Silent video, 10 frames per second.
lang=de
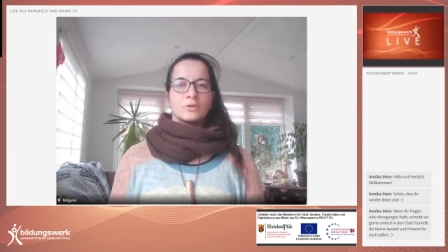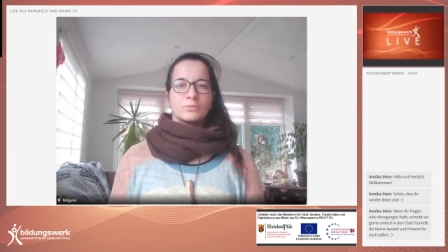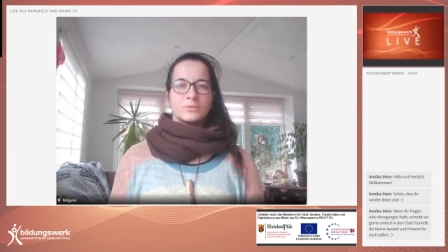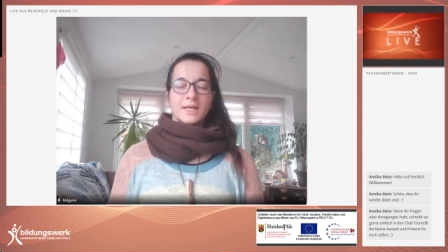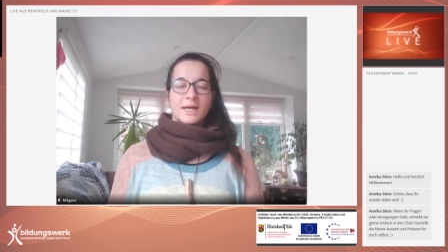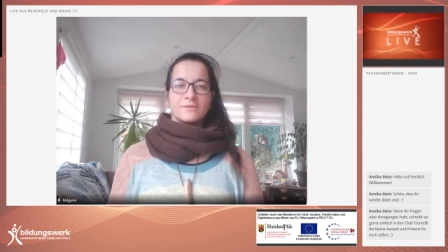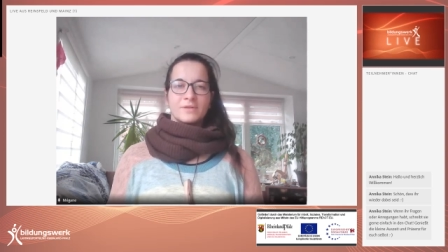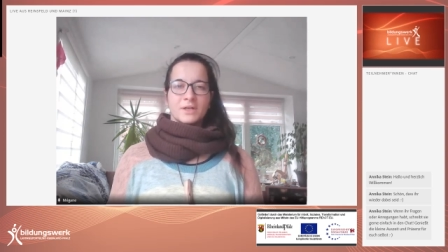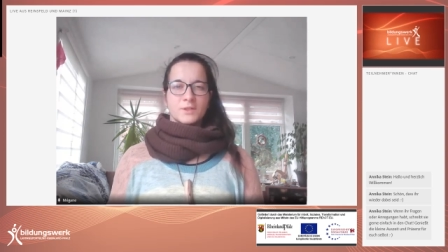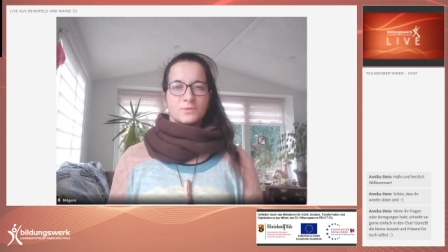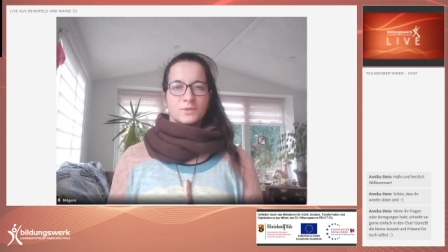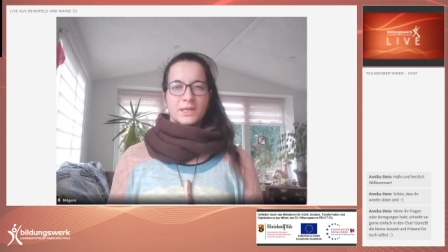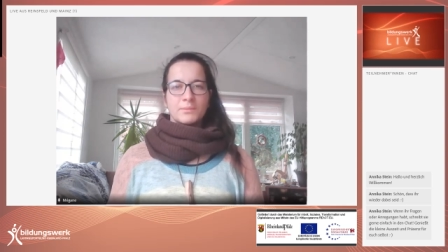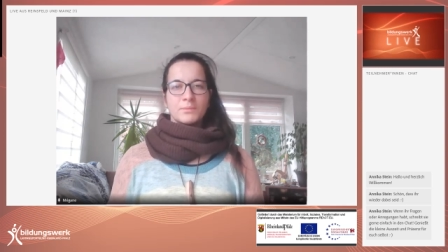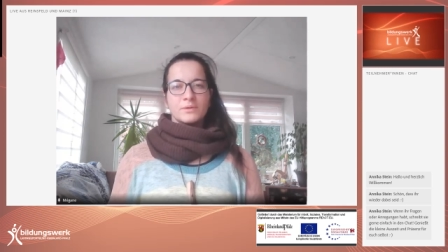um da
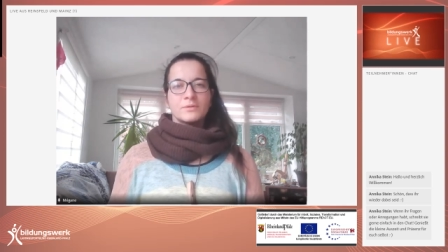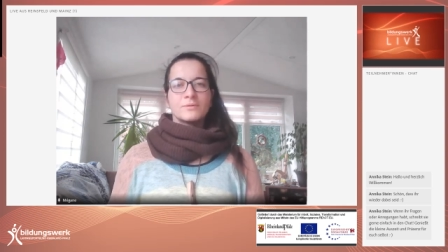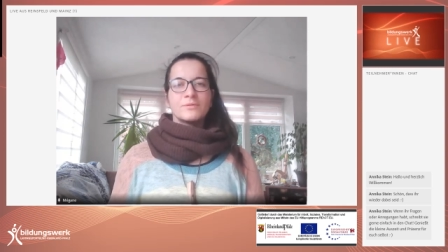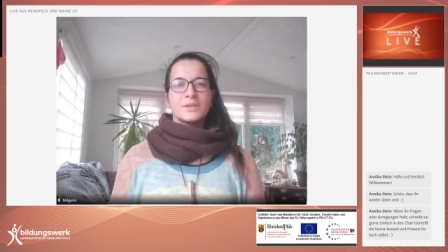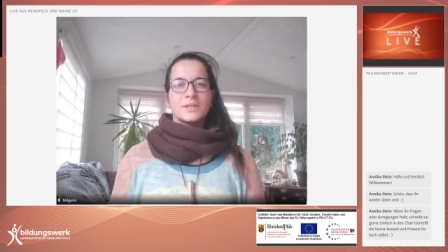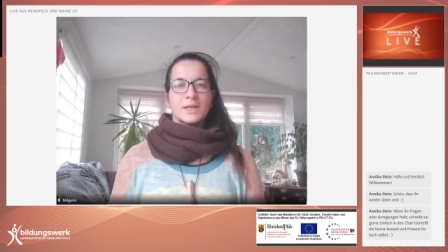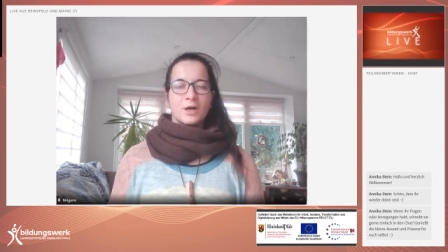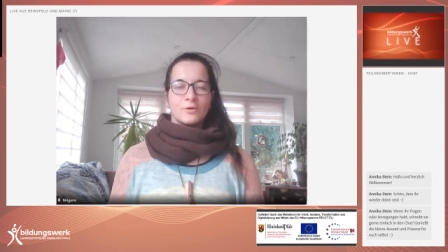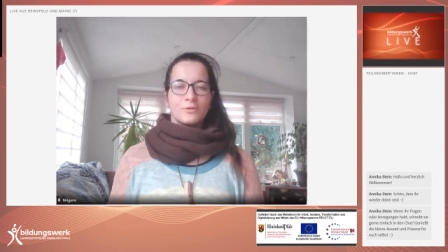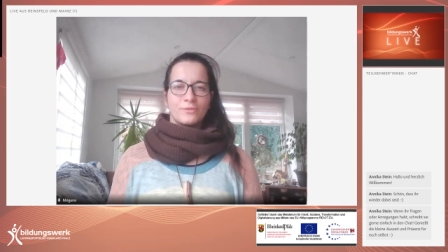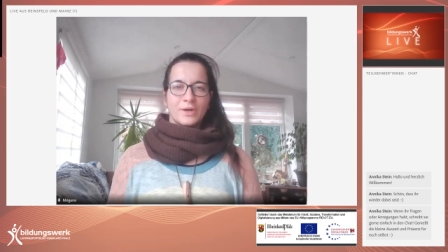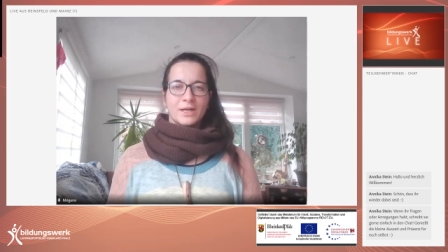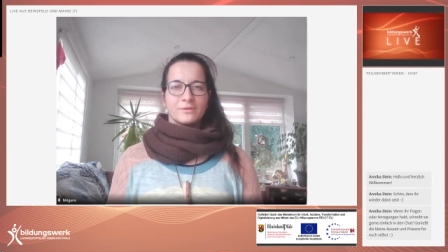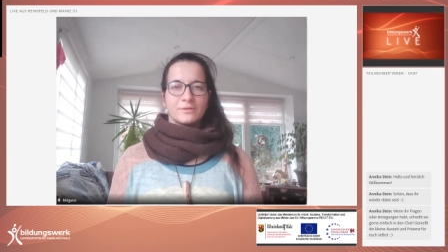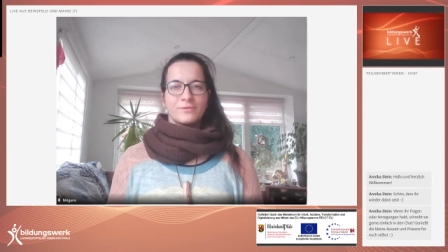wahrzunehmen, wie die
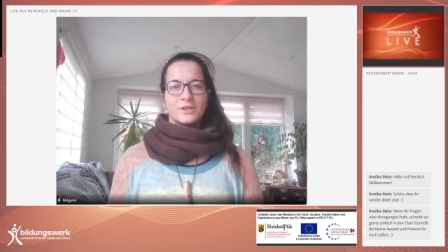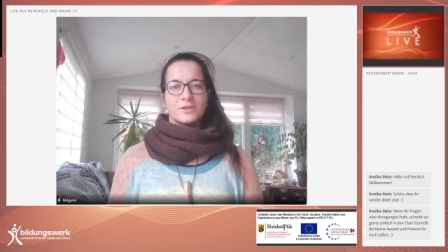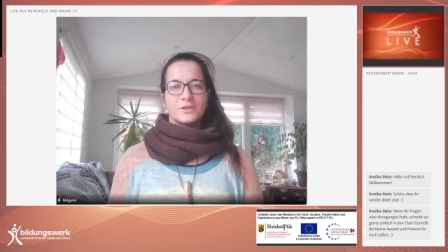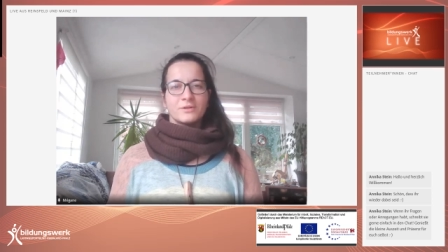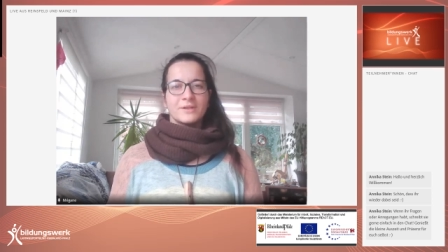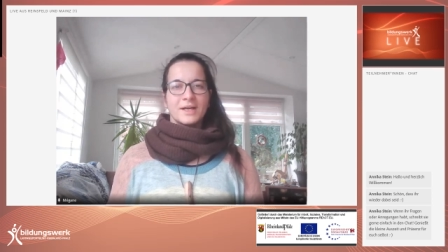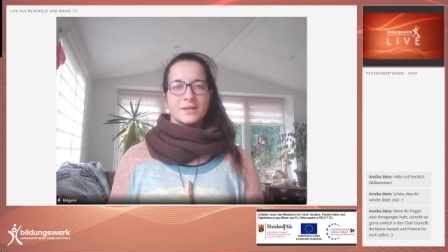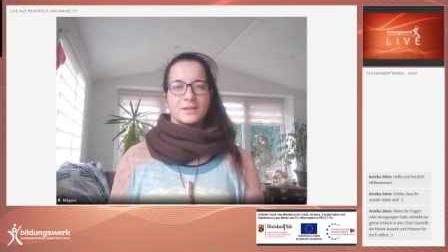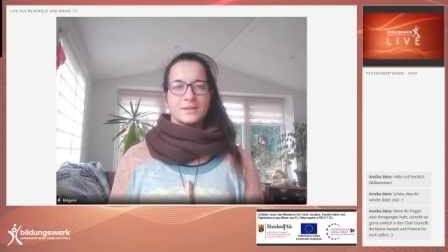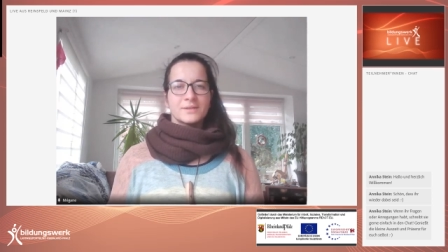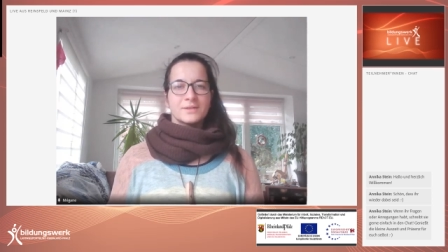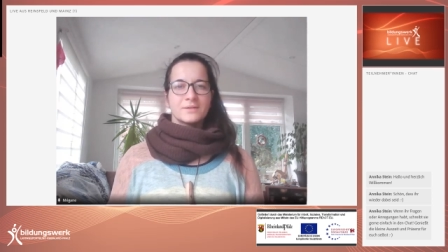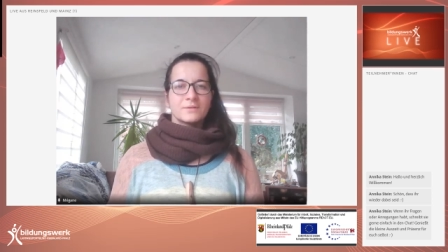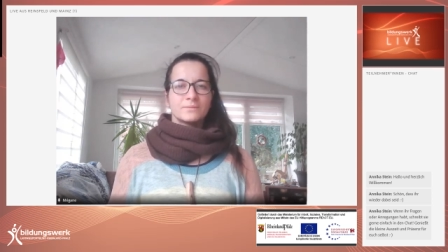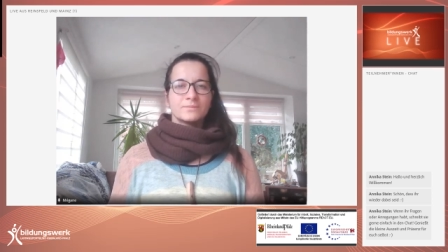Auflagefläche da ist.